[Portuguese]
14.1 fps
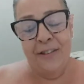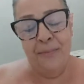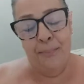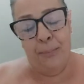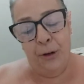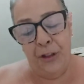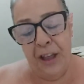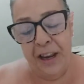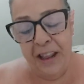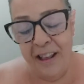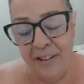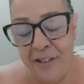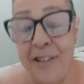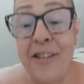
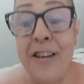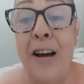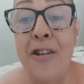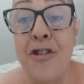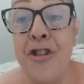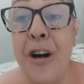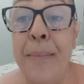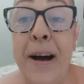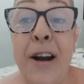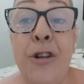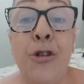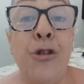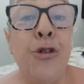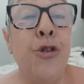Poderia se chamar
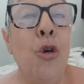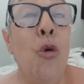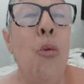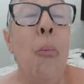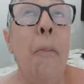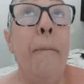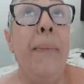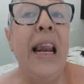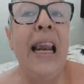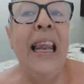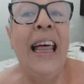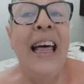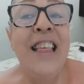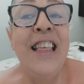
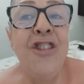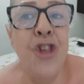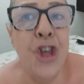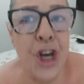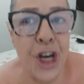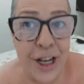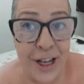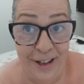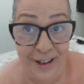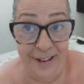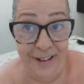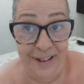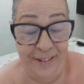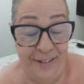Zumbilândia.
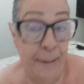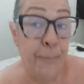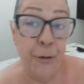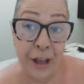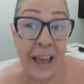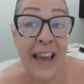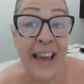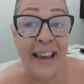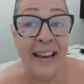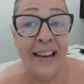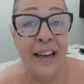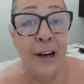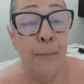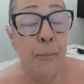Sabe por quê?
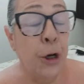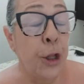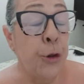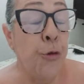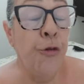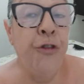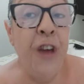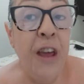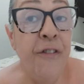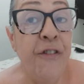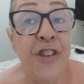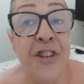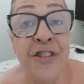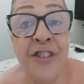Porque tu
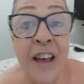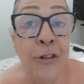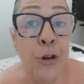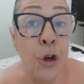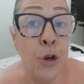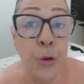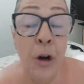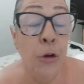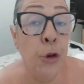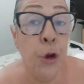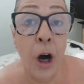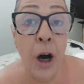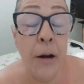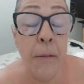vive dizendo que tu não
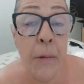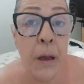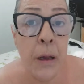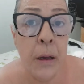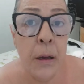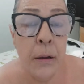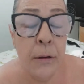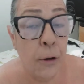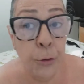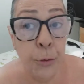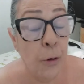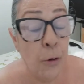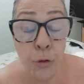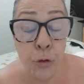dorme. Então
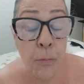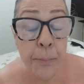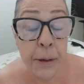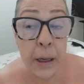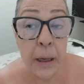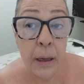tu é um zumbi.